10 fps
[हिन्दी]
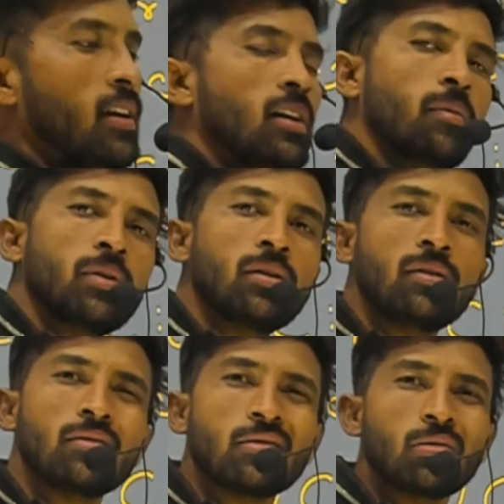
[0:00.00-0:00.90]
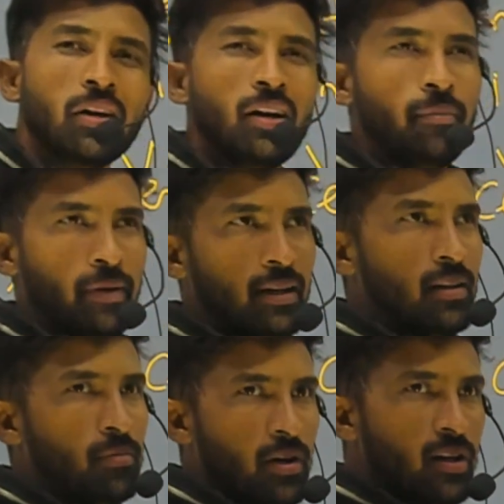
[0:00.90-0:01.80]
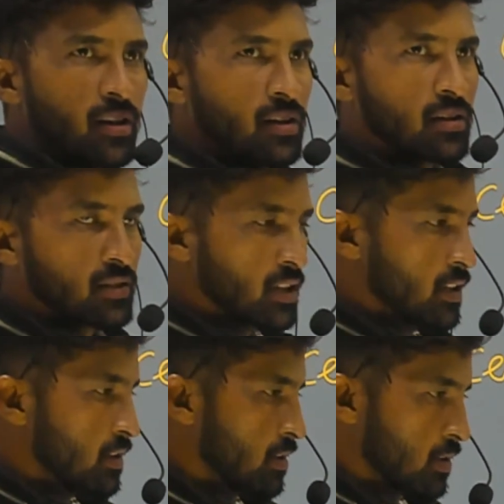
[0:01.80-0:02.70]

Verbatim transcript: है अभी तो नहीं है पहले था पुराना था ठीक है